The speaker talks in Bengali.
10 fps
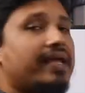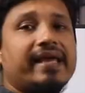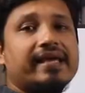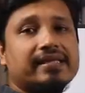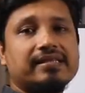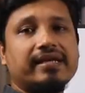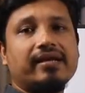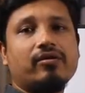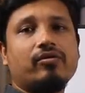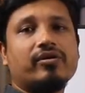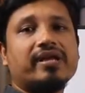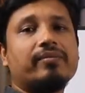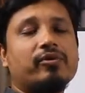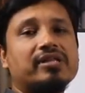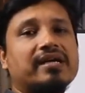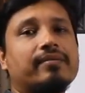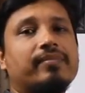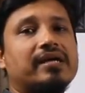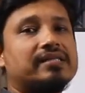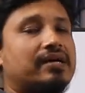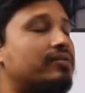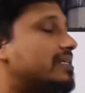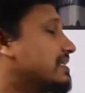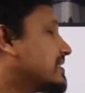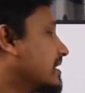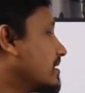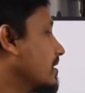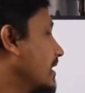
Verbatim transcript: এই ক্ষেত্রে অনেকে বলে থাকবা তাহলে কি স্যার